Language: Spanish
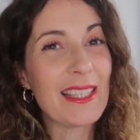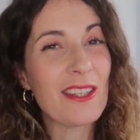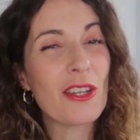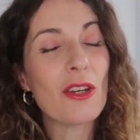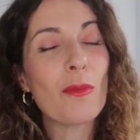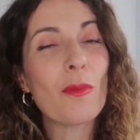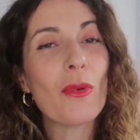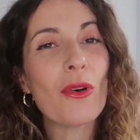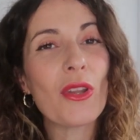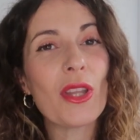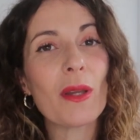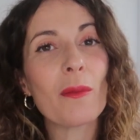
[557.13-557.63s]

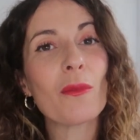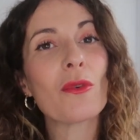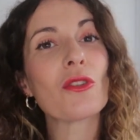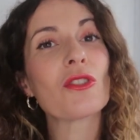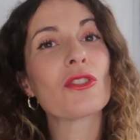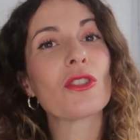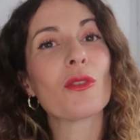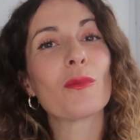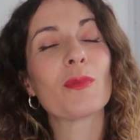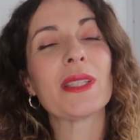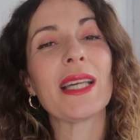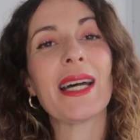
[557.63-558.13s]
Si no
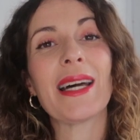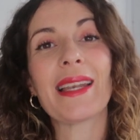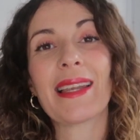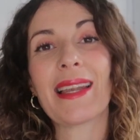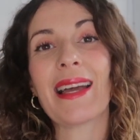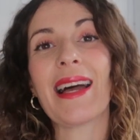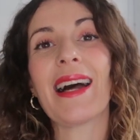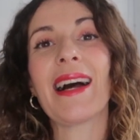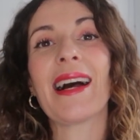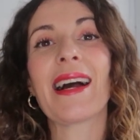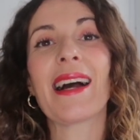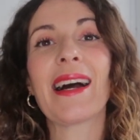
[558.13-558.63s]
podemos
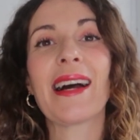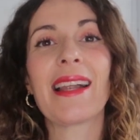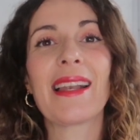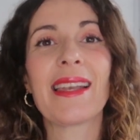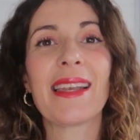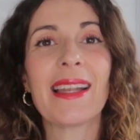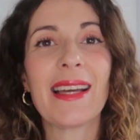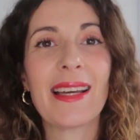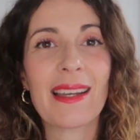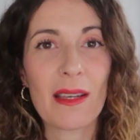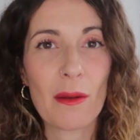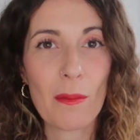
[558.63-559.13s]
optar a
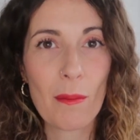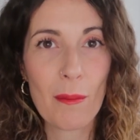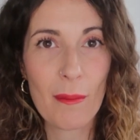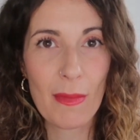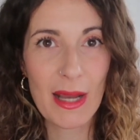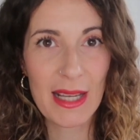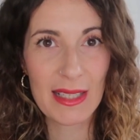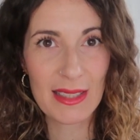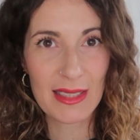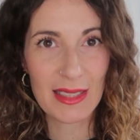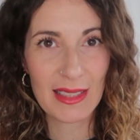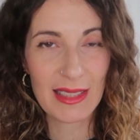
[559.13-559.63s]
ganar
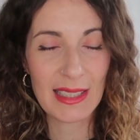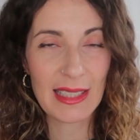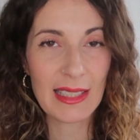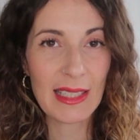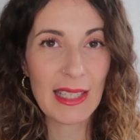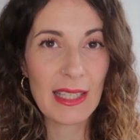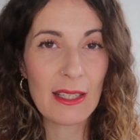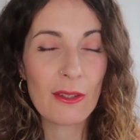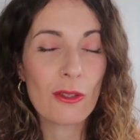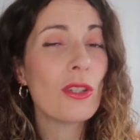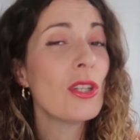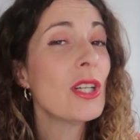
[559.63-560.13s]
más
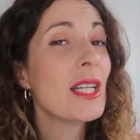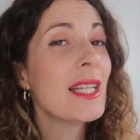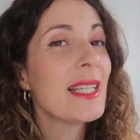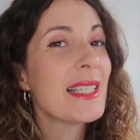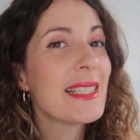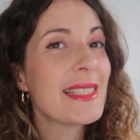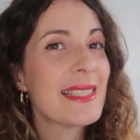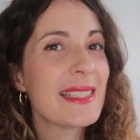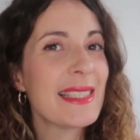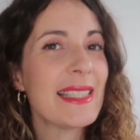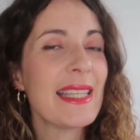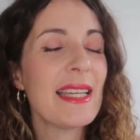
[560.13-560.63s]
dinero,
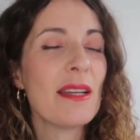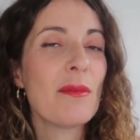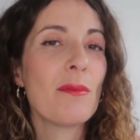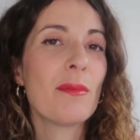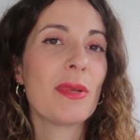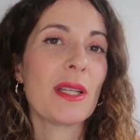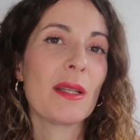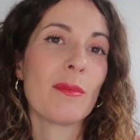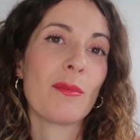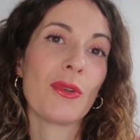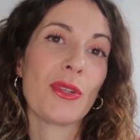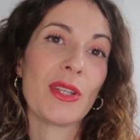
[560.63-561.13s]

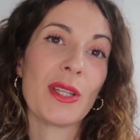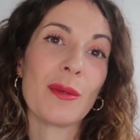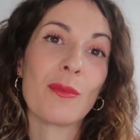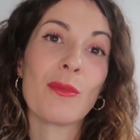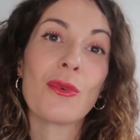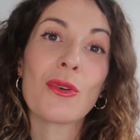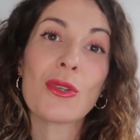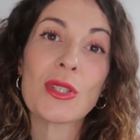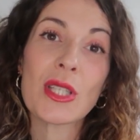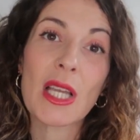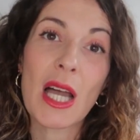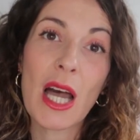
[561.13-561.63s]
siempre
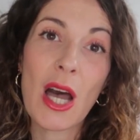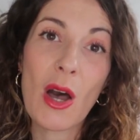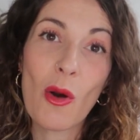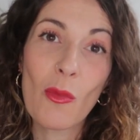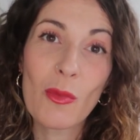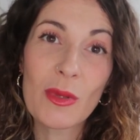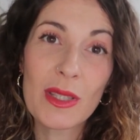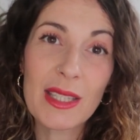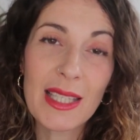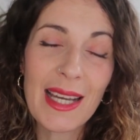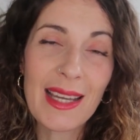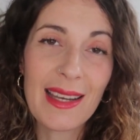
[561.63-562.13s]
podemos
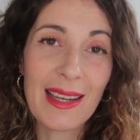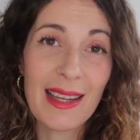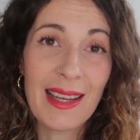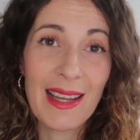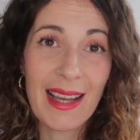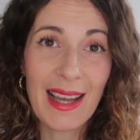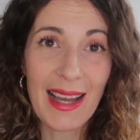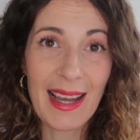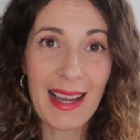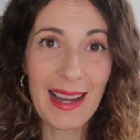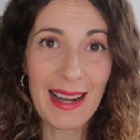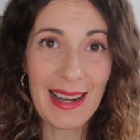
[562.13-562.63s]

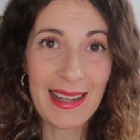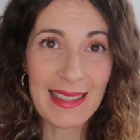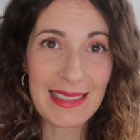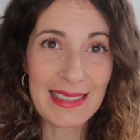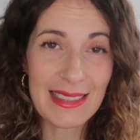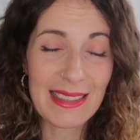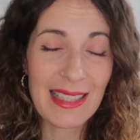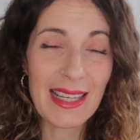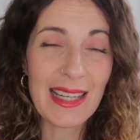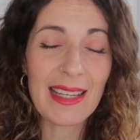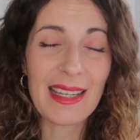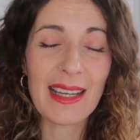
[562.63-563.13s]
optar a
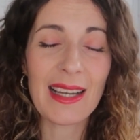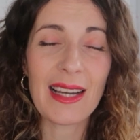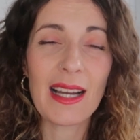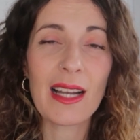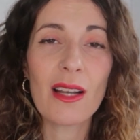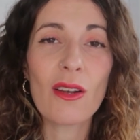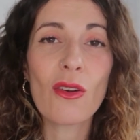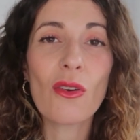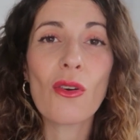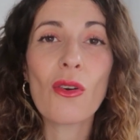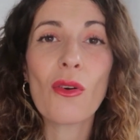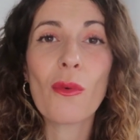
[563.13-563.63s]
gastar
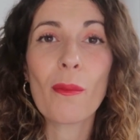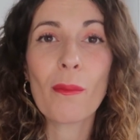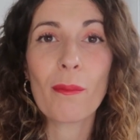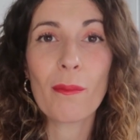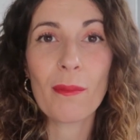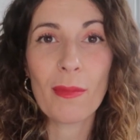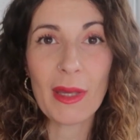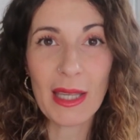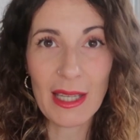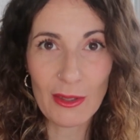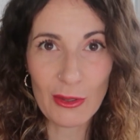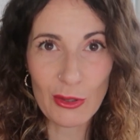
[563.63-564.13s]

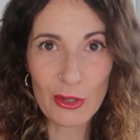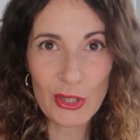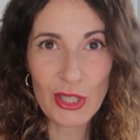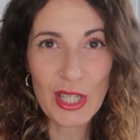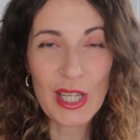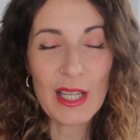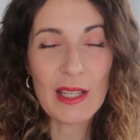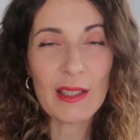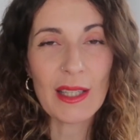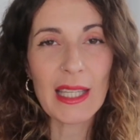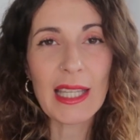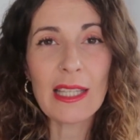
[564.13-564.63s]
algo
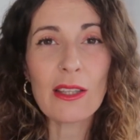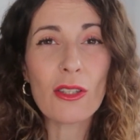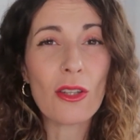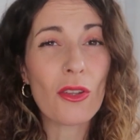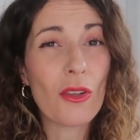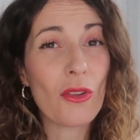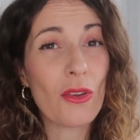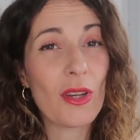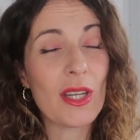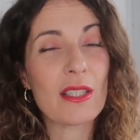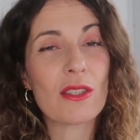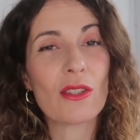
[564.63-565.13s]
menos. Y
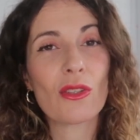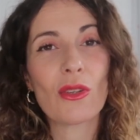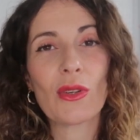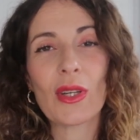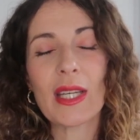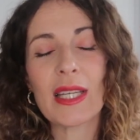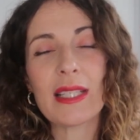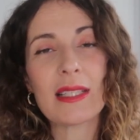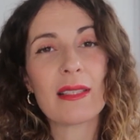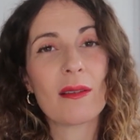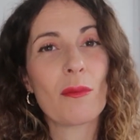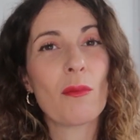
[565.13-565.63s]
todo
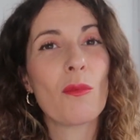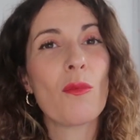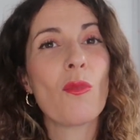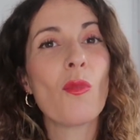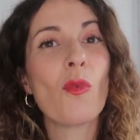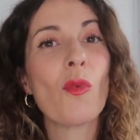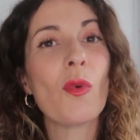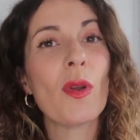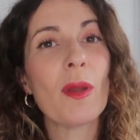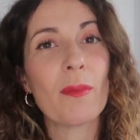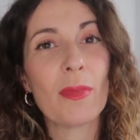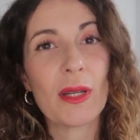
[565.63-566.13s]
esto es
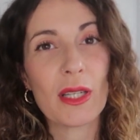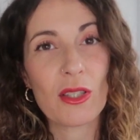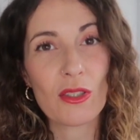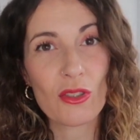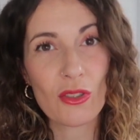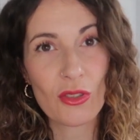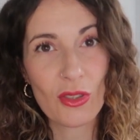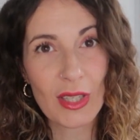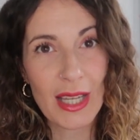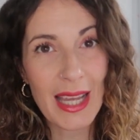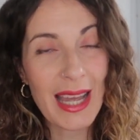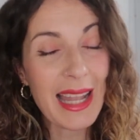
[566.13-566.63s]
muy
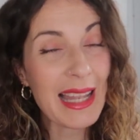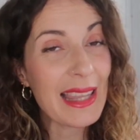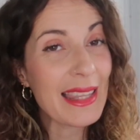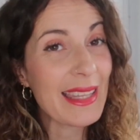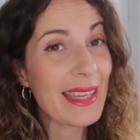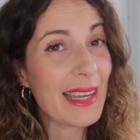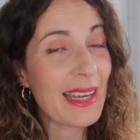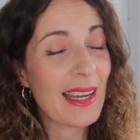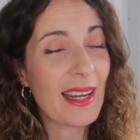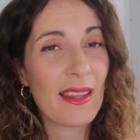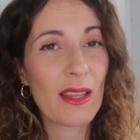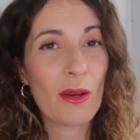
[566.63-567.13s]

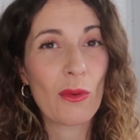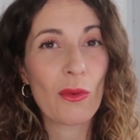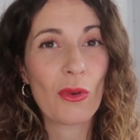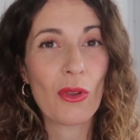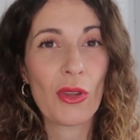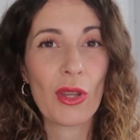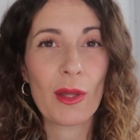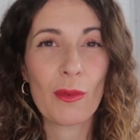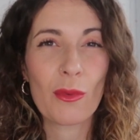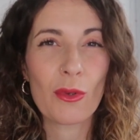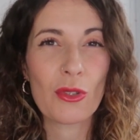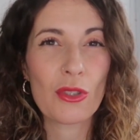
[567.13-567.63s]
personal de
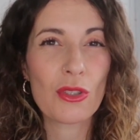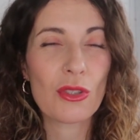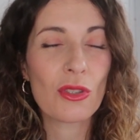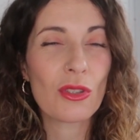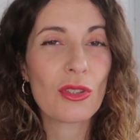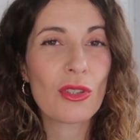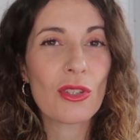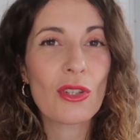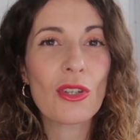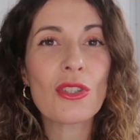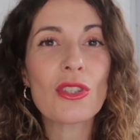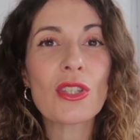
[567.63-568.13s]
cada uno de
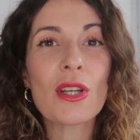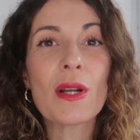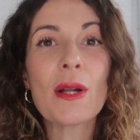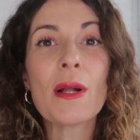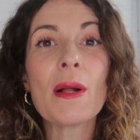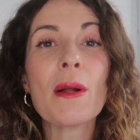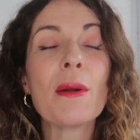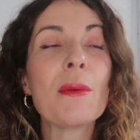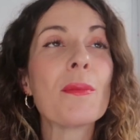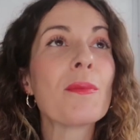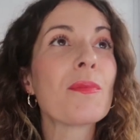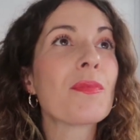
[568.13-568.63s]

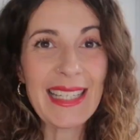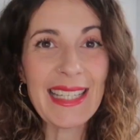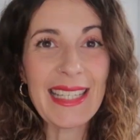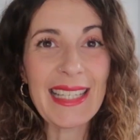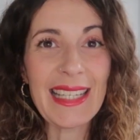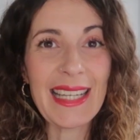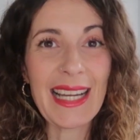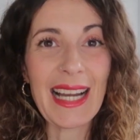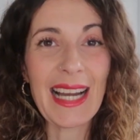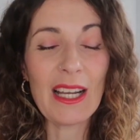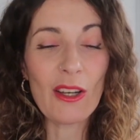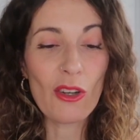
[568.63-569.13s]
vosotros, así
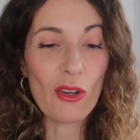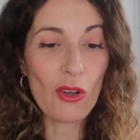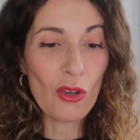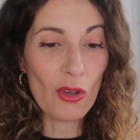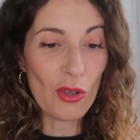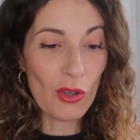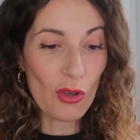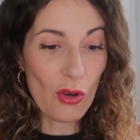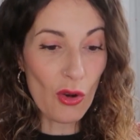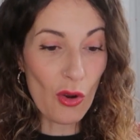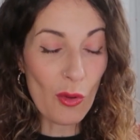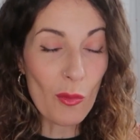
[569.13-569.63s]
que
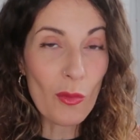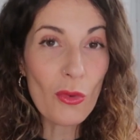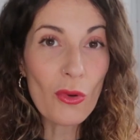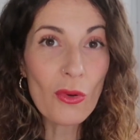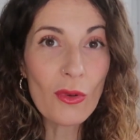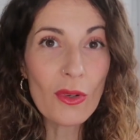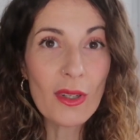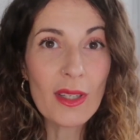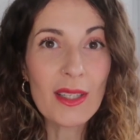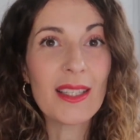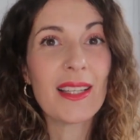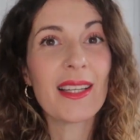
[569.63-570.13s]
algo
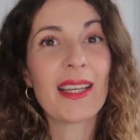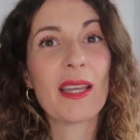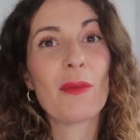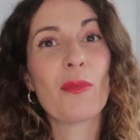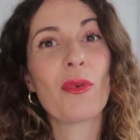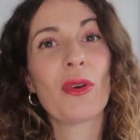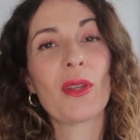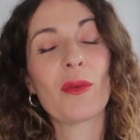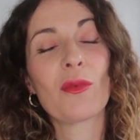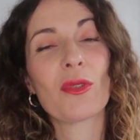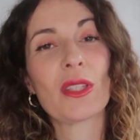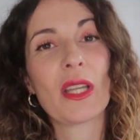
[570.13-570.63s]
común
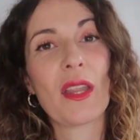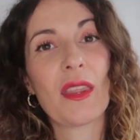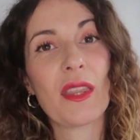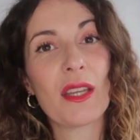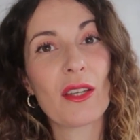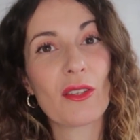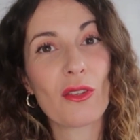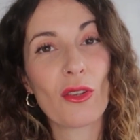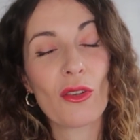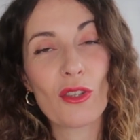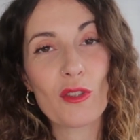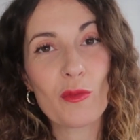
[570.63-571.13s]
que podemos
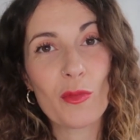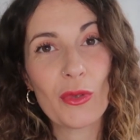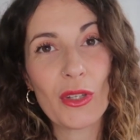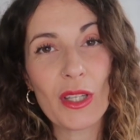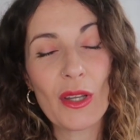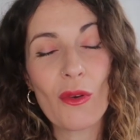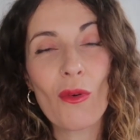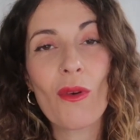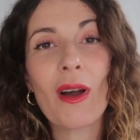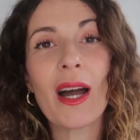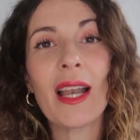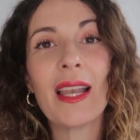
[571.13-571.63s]
hacer
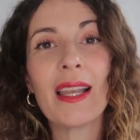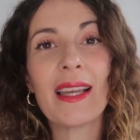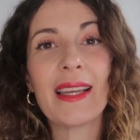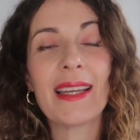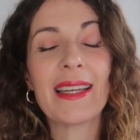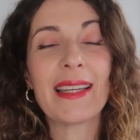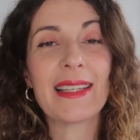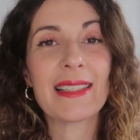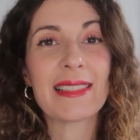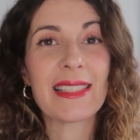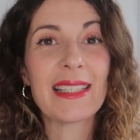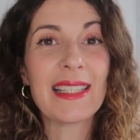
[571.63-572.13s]
todos por
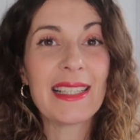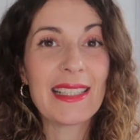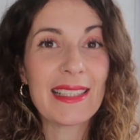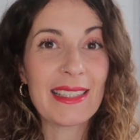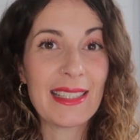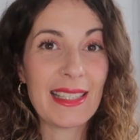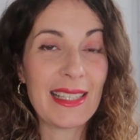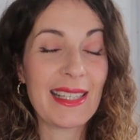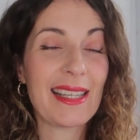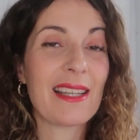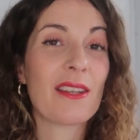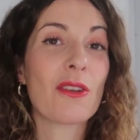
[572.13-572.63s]
igual es
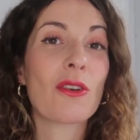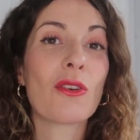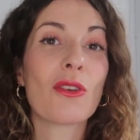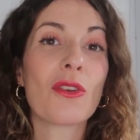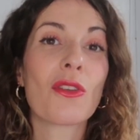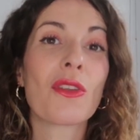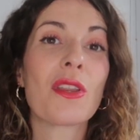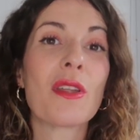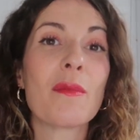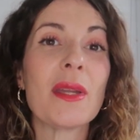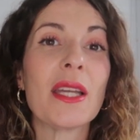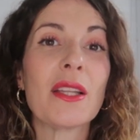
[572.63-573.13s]

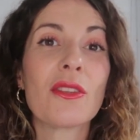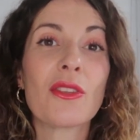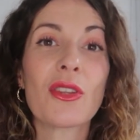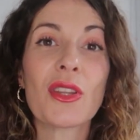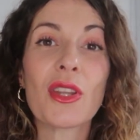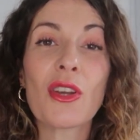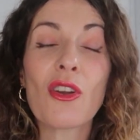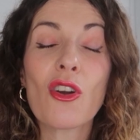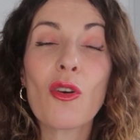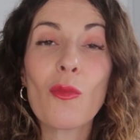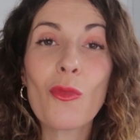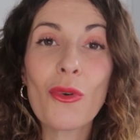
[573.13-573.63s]
tener
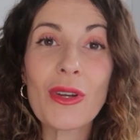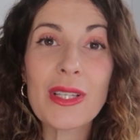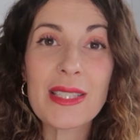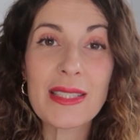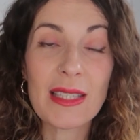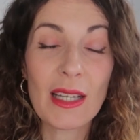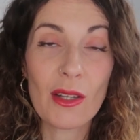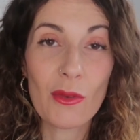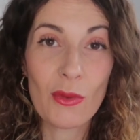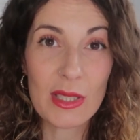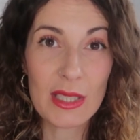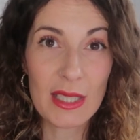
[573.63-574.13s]
conocimiento de
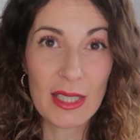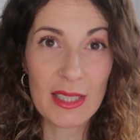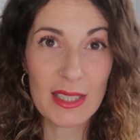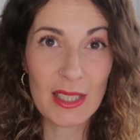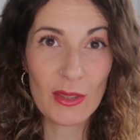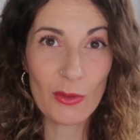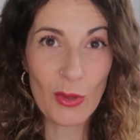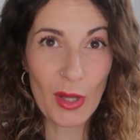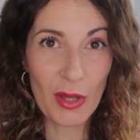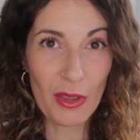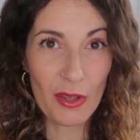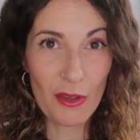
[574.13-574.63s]
cómo está
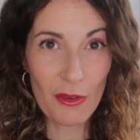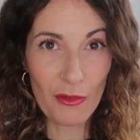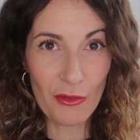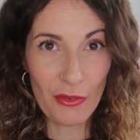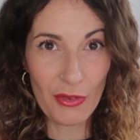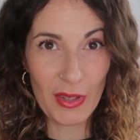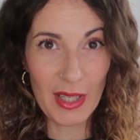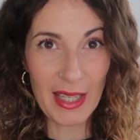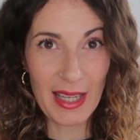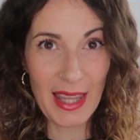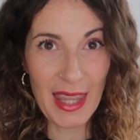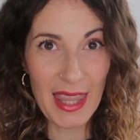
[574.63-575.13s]
nuestra
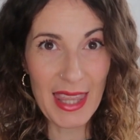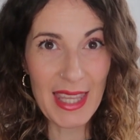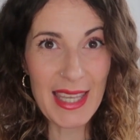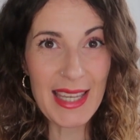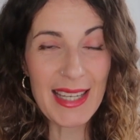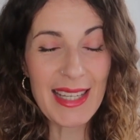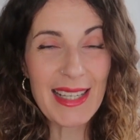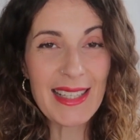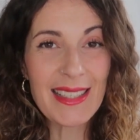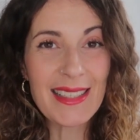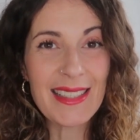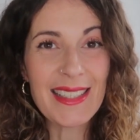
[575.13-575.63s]
situación
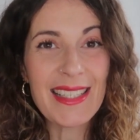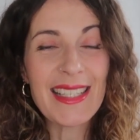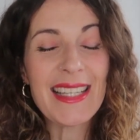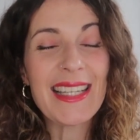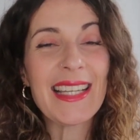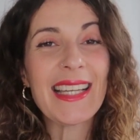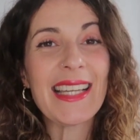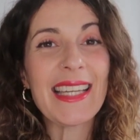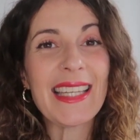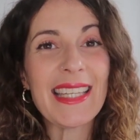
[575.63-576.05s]
financiera